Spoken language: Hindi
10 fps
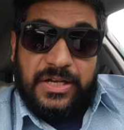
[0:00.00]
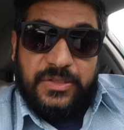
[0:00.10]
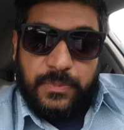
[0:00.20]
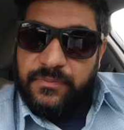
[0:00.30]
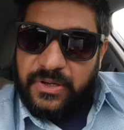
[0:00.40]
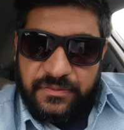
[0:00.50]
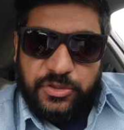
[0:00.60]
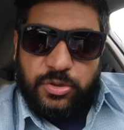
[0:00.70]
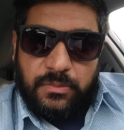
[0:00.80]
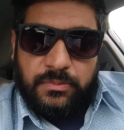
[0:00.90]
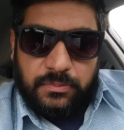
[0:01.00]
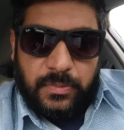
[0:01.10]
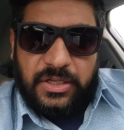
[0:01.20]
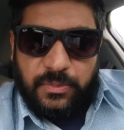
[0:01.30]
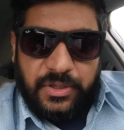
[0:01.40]
हस्बैंड वाइफ जो
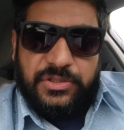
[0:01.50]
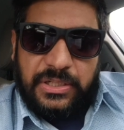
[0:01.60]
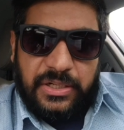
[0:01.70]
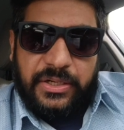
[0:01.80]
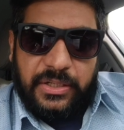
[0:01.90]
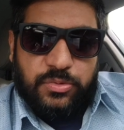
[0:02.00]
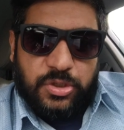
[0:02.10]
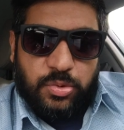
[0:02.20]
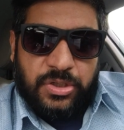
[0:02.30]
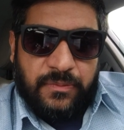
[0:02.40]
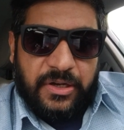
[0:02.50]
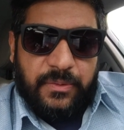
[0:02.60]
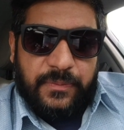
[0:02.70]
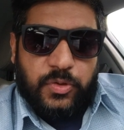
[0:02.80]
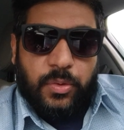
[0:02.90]
बात हमारी चल रही है ना उसके उनके
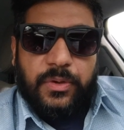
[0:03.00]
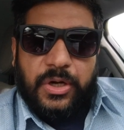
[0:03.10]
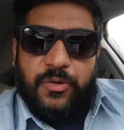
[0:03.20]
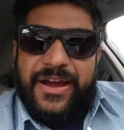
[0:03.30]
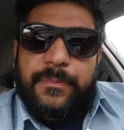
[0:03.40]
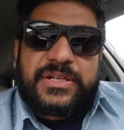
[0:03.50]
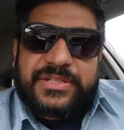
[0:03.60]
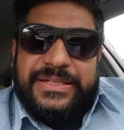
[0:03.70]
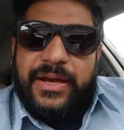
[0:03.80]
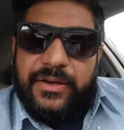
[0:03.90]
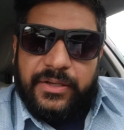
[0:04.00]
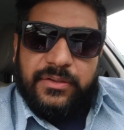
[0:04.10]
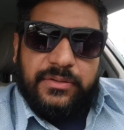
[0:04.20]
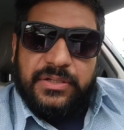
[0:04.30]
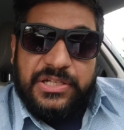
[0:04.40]
बारे में तो रिक्वायरमेंट्स क्या है
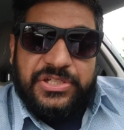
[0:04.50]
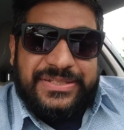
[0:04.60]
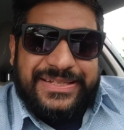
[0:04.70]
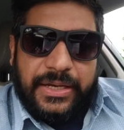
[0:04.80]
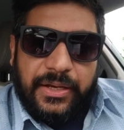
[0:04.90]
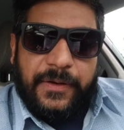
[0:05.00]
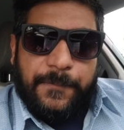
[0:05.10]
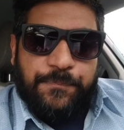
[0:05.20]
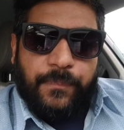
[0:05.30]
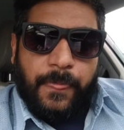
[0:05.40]
कंडीशंस क्या है